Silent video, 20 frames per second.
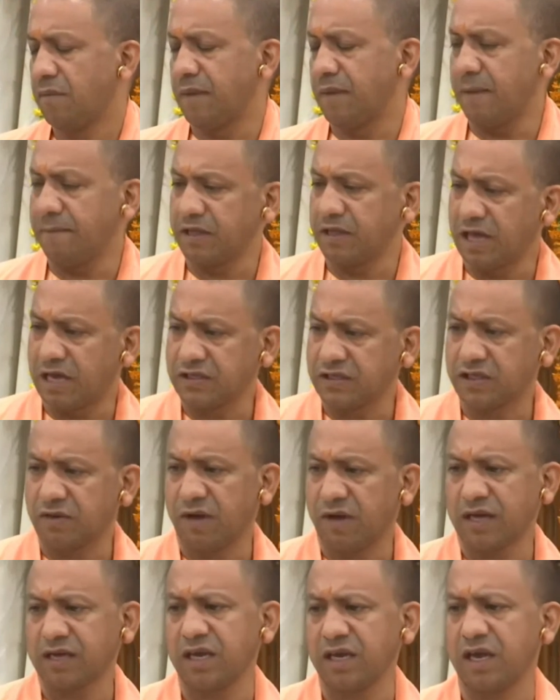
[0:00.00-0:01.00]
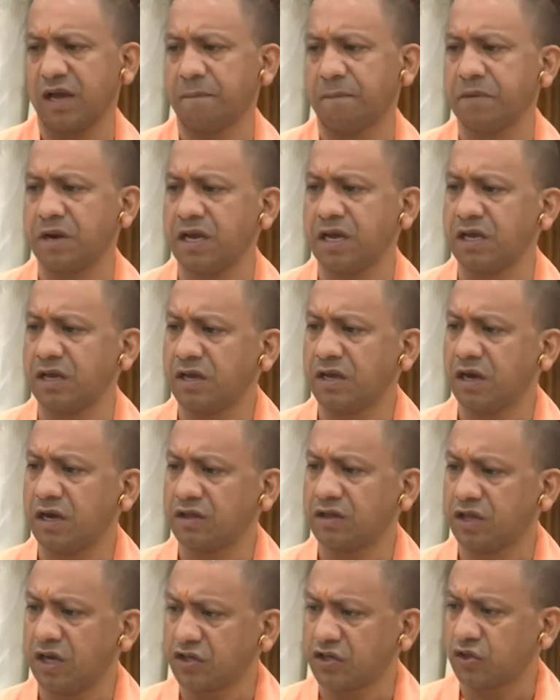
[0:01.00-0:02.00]
मैं विधानसभा के अपने
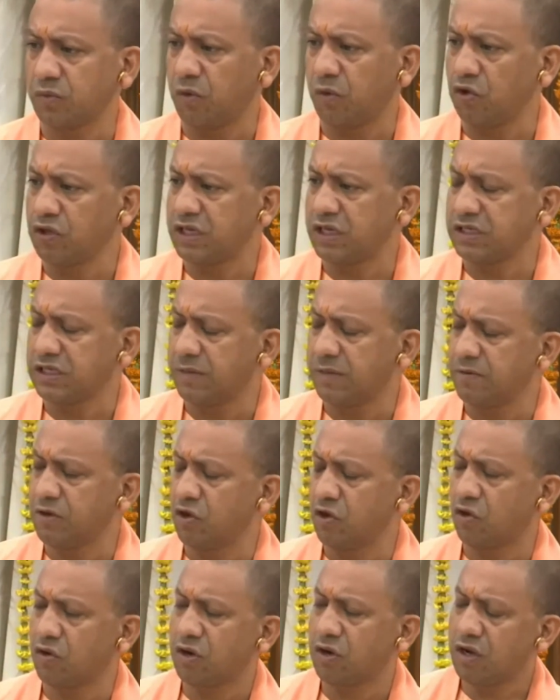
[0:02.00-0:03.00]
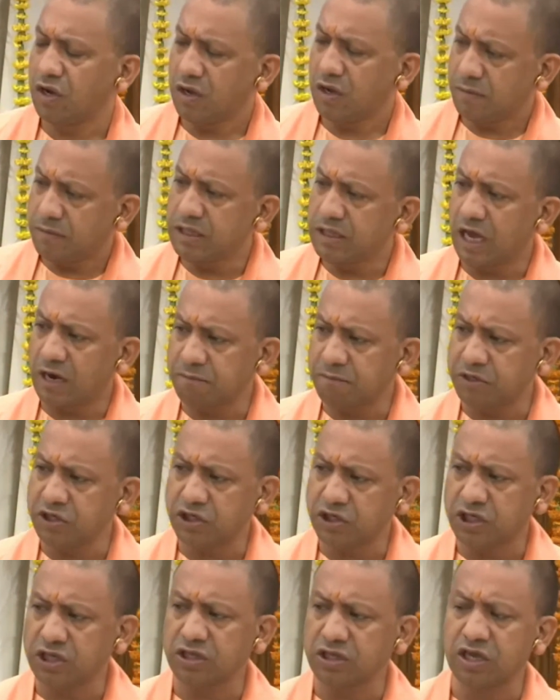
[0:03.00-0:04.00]
अध्यक्ष महोदय से भी और विधान
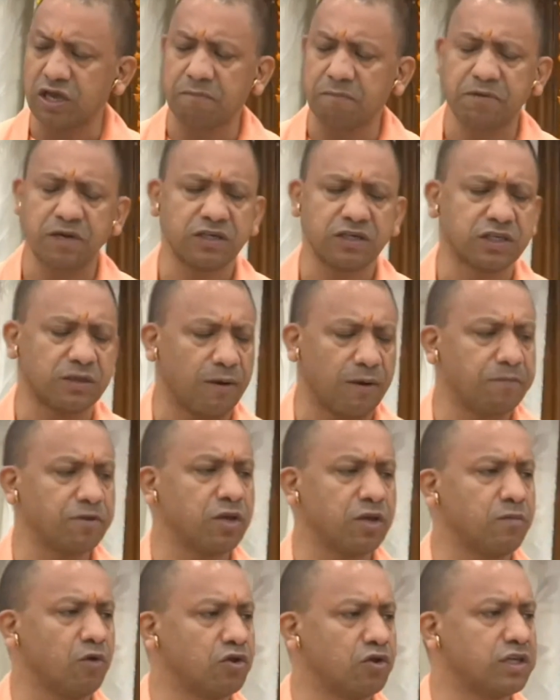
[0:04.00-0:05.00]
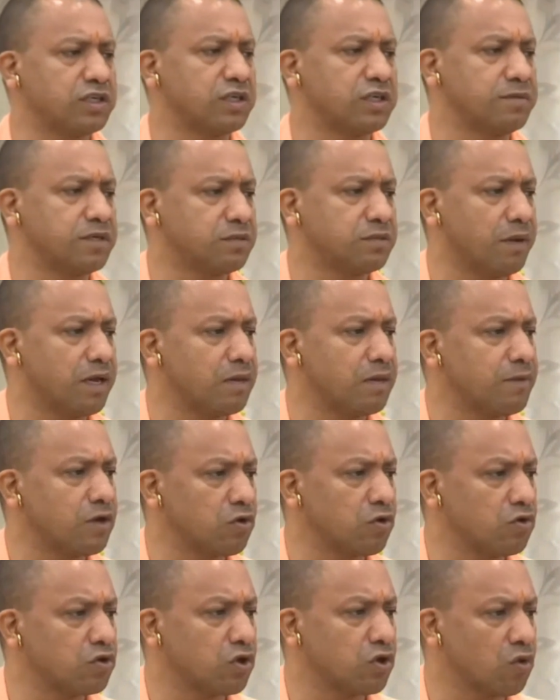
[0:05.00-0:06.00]
परिषद के अपने सभापति महोदय से भी इस बारे में
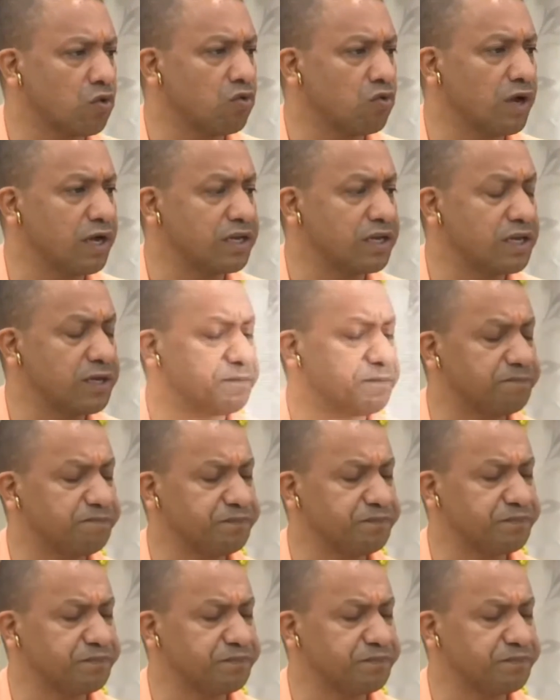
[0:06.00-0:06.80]
अनुरोध करूंगा कि